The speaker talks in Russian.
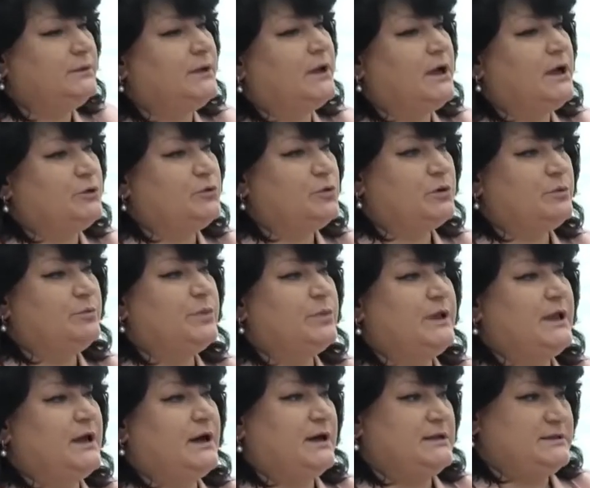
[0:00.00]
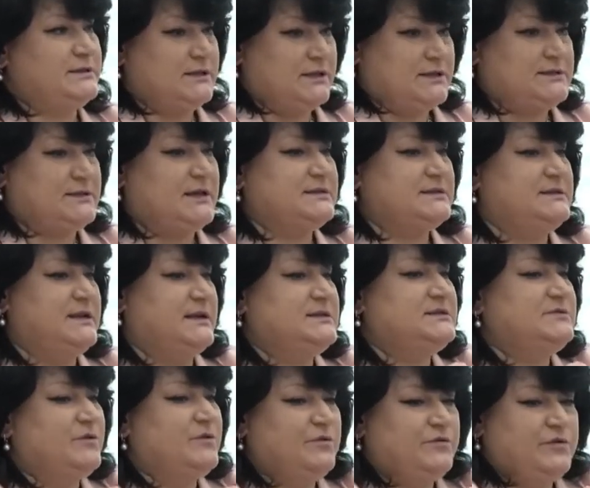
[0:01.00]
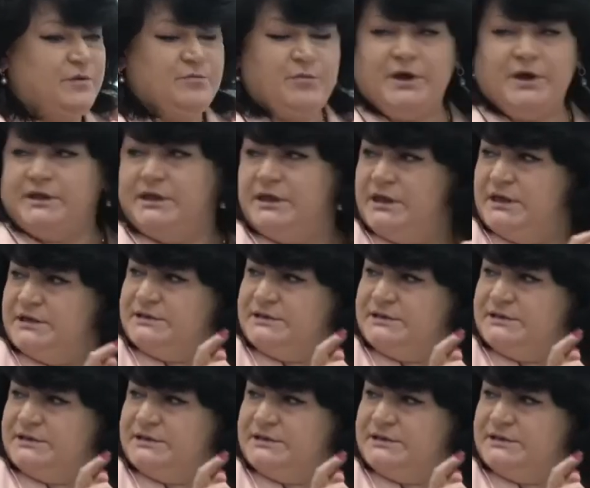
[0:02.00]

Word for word: на котором бы я хотела заострить свое внимание,